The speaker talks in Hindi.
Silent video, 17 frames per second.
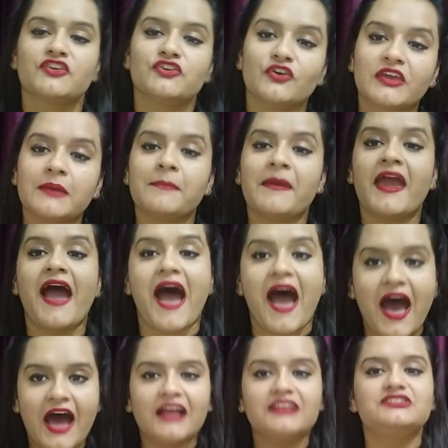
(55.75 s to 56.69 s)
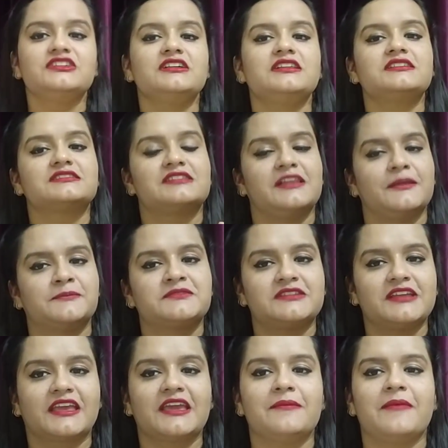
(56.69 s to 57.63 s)
क्योंकि मैं आज जिस
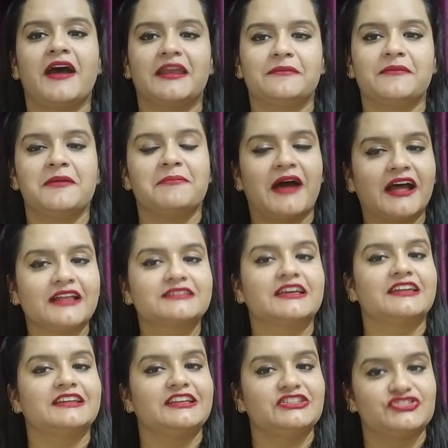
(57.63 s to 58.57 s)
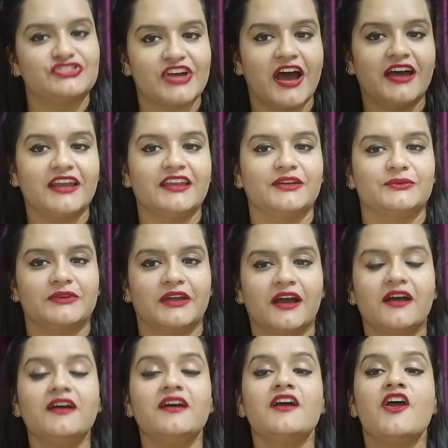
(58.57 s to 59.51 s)
लिपस्टिक के बारे में बात करने जा रही हूँ ना